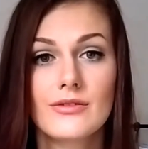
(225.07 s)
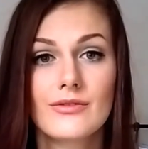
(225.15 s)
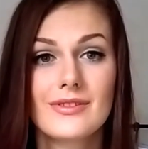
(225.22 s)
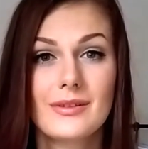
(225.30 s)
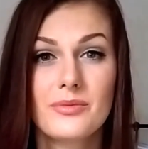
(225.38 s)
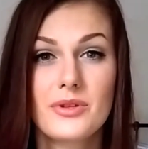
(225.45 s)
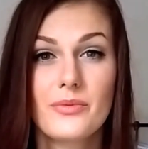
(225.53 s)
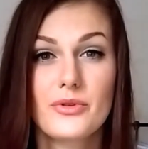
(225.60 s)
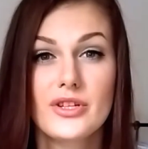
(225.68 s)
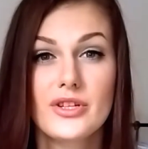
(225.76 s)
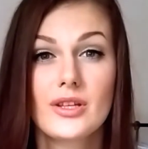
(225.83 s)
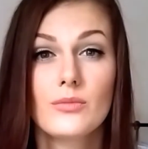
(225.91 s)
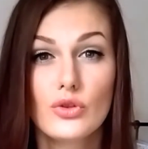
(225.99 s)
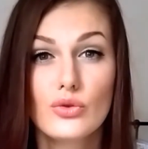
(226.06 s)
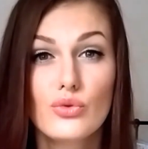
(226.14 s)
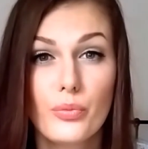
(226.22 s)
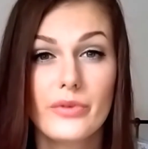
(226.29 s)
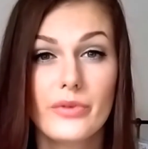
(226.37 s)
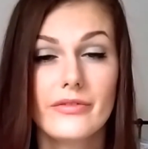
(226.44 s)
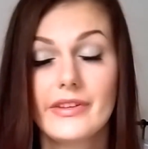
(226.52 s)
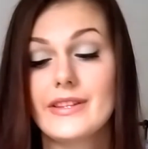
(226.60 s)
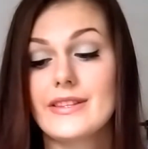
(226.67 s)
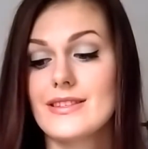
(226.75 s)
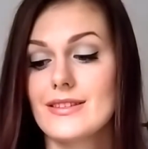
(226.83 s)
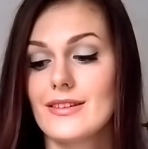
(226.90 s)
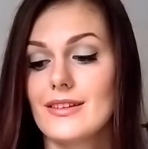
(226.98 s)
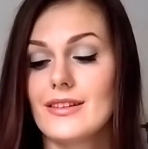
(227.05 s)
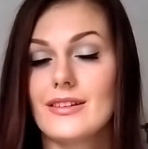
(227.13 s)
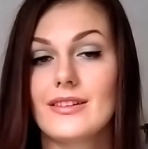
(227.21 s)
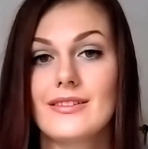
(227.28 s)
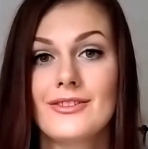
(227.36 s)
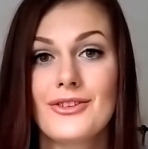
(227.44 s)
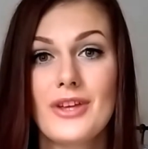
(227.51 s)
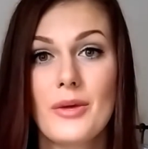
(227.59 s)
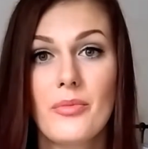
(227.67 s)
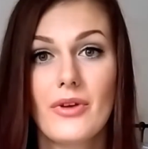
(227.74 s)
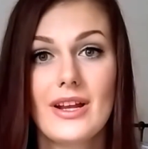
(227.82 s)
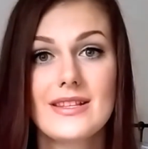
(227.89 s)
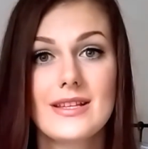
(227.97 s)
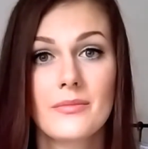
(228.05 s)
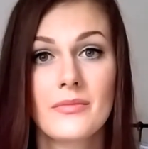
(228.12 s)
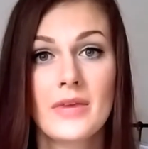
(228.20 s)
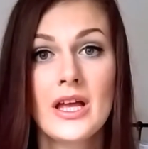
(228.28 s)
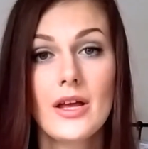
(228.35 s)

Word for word: no za przeproszeniem, do dupy, więc y, no nie polecam.